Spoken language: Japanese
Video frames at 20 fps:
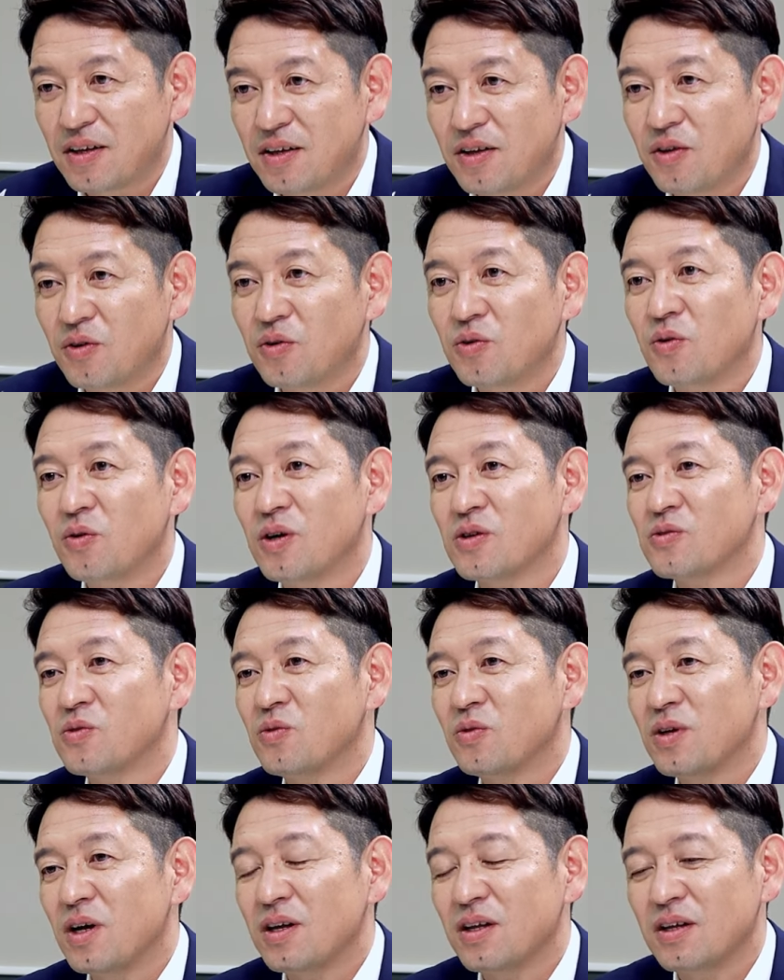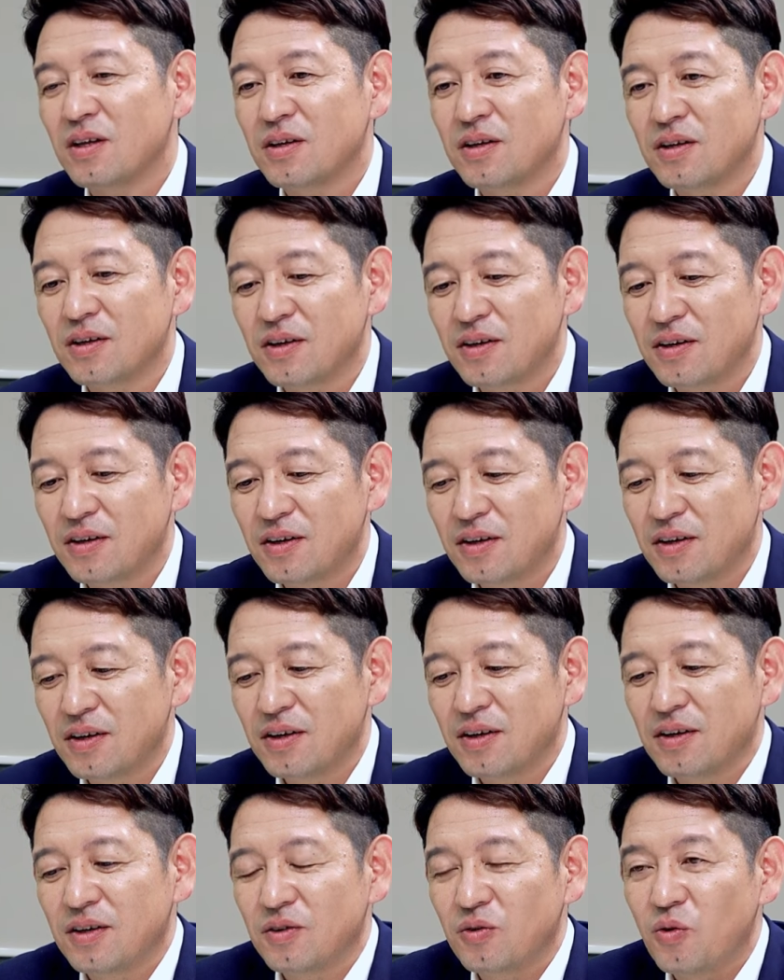ていうような相談
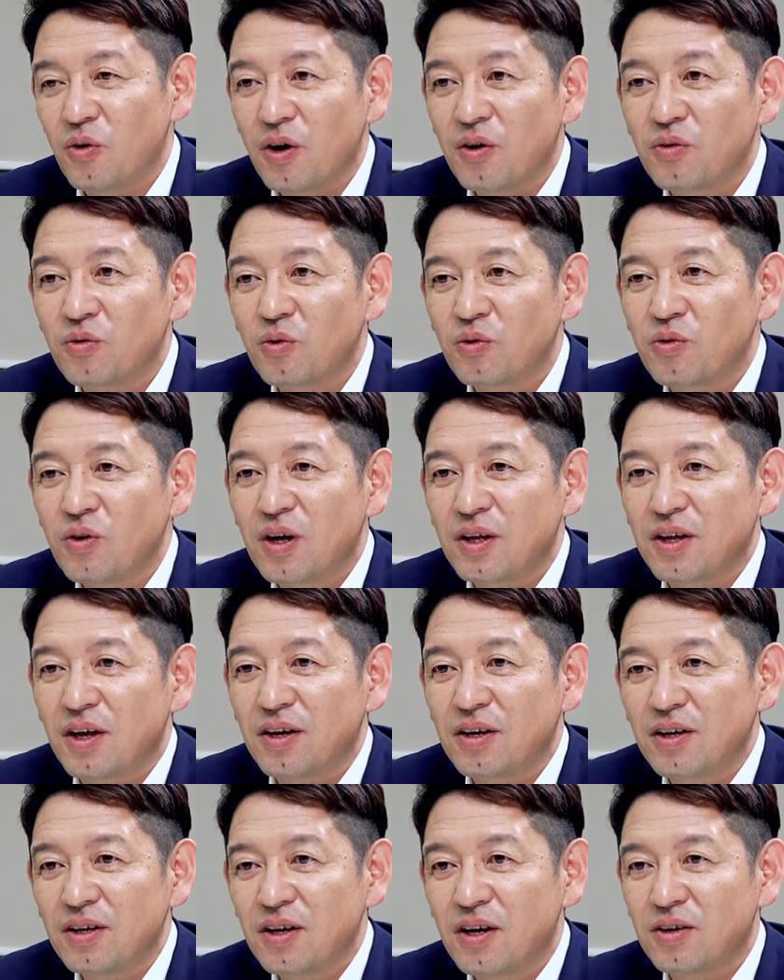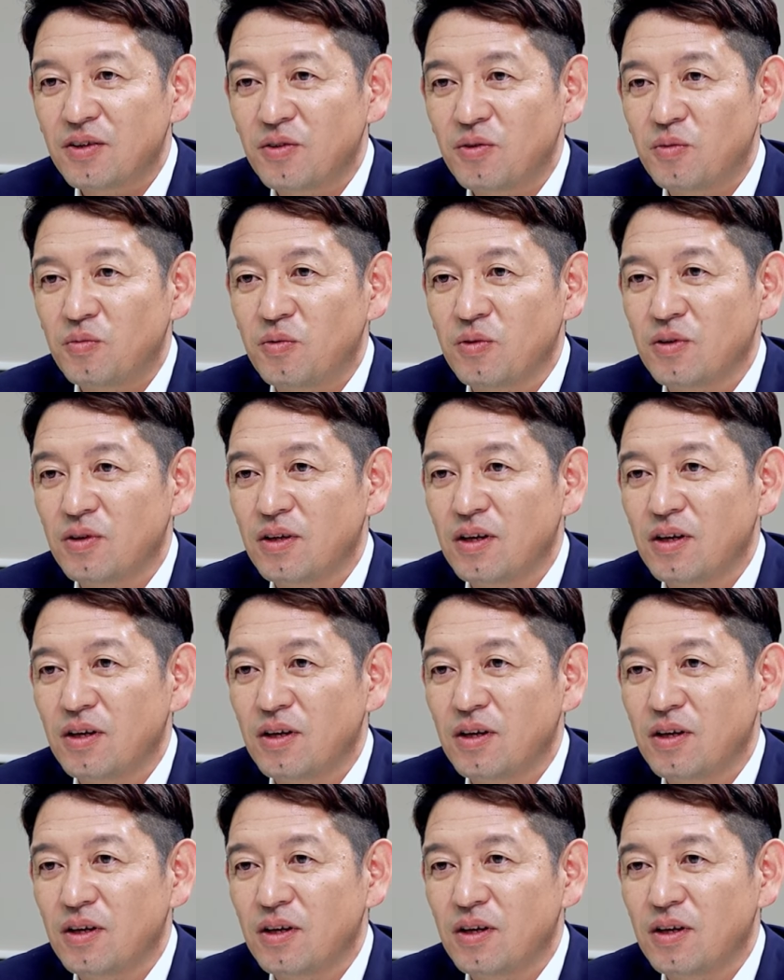を得ることはできないと思った